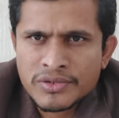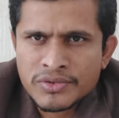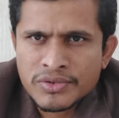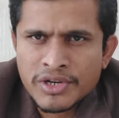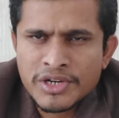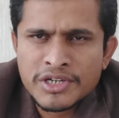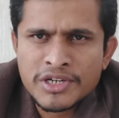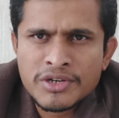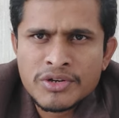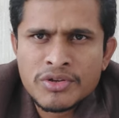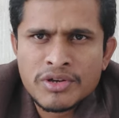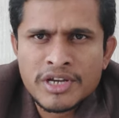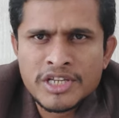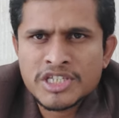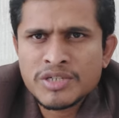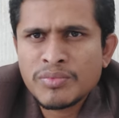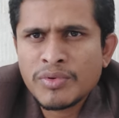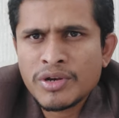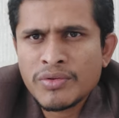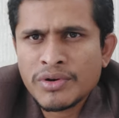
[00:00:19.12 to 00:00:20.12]
సో ఐటీలో
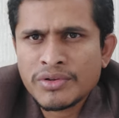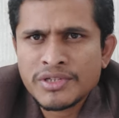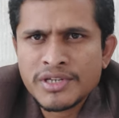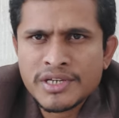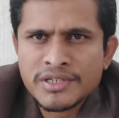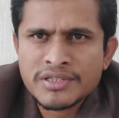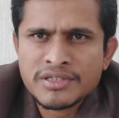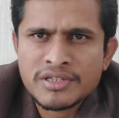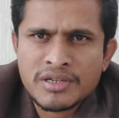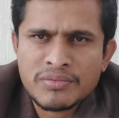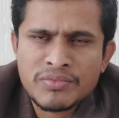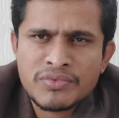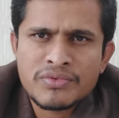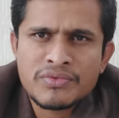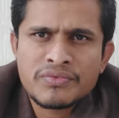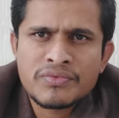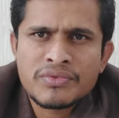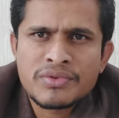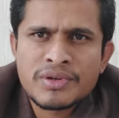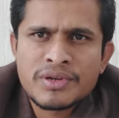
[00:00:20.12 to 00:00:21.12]
గచ్చిబౌలి వర్క్ చేస్తున్నాము
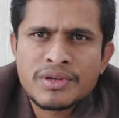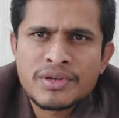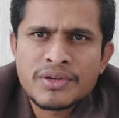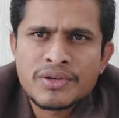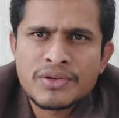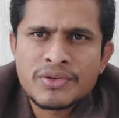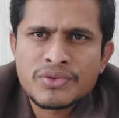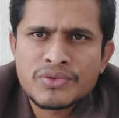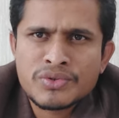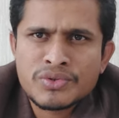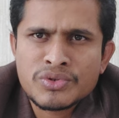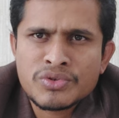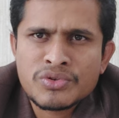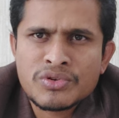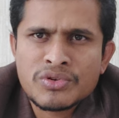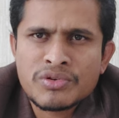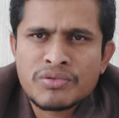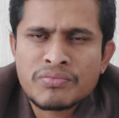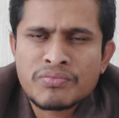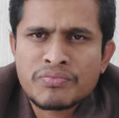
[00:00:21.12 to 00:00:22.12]
సో
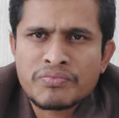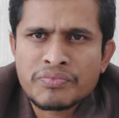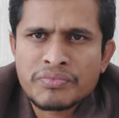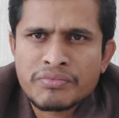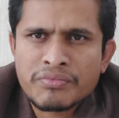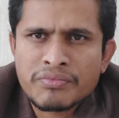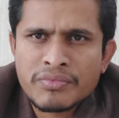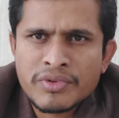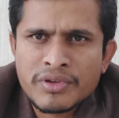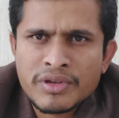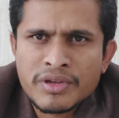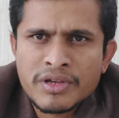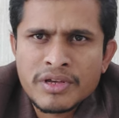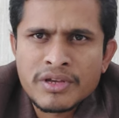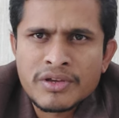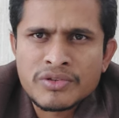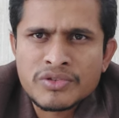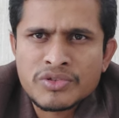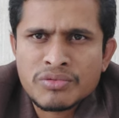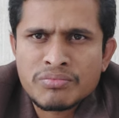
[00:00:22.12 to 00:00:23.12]

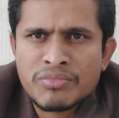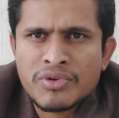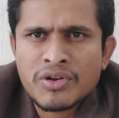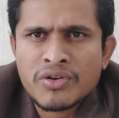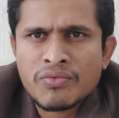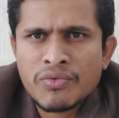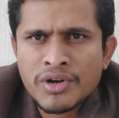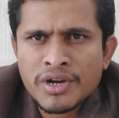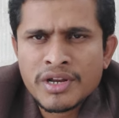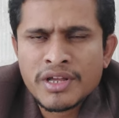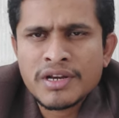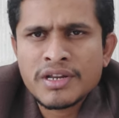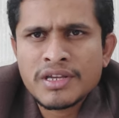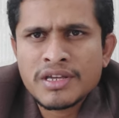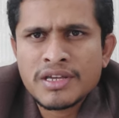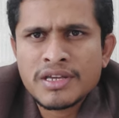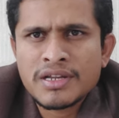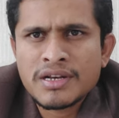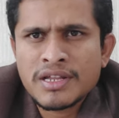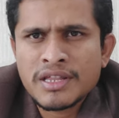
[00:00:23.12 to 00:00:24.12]
సో నాకు
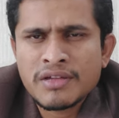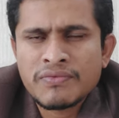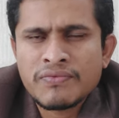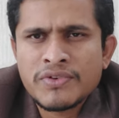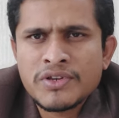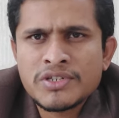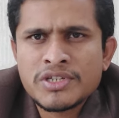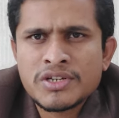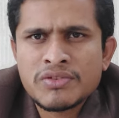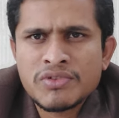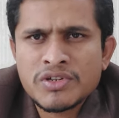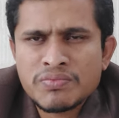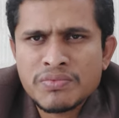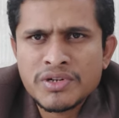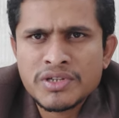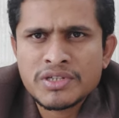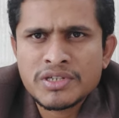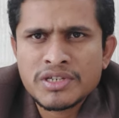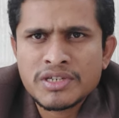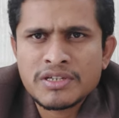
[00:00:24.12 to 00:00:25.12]
ఉండటానికి లేదా ఫ్యూచర్
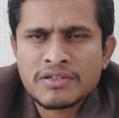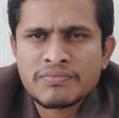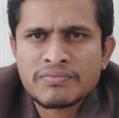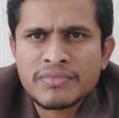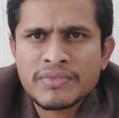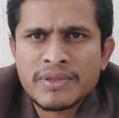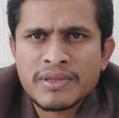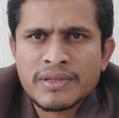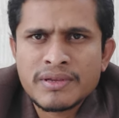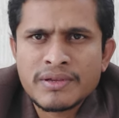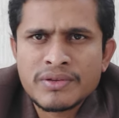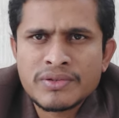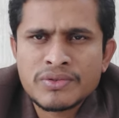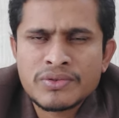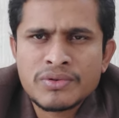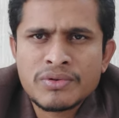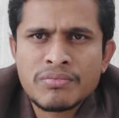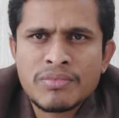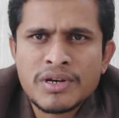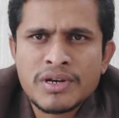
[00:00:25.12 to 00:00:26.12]
ఇన్వెస్ట్మెంట్స్కి సో
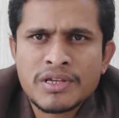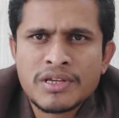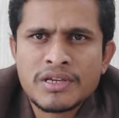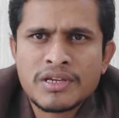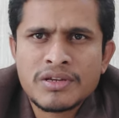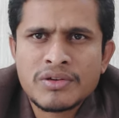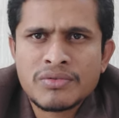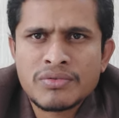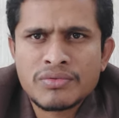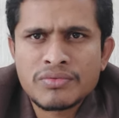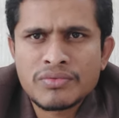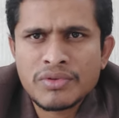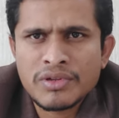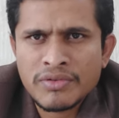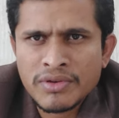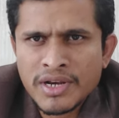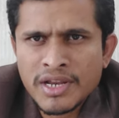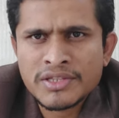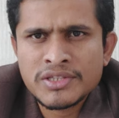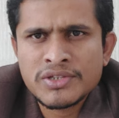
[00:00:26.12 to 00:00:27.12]
మనకి
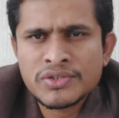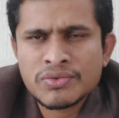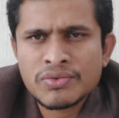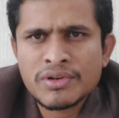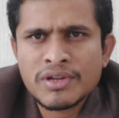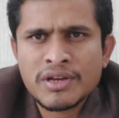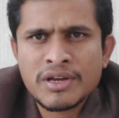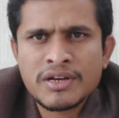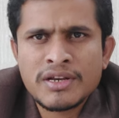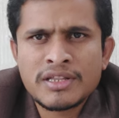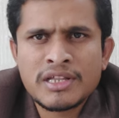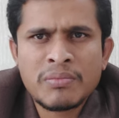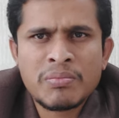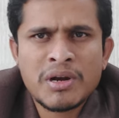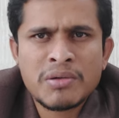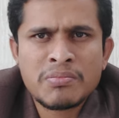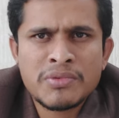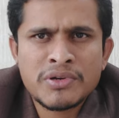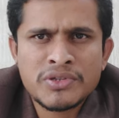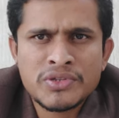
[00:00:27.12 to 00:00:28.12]
ఇల్లా తీసుకున్నా కానీ
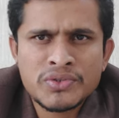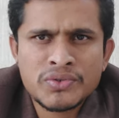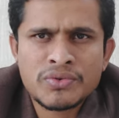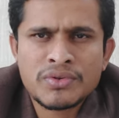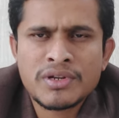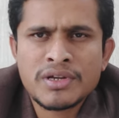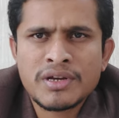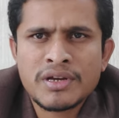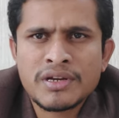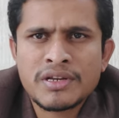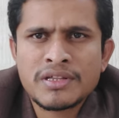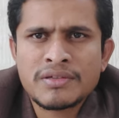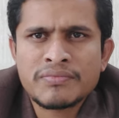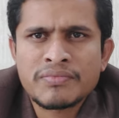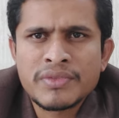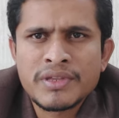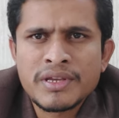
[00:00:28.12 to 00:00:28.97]
అపార్ట్మెంట్ తీసుకున్నా కానీ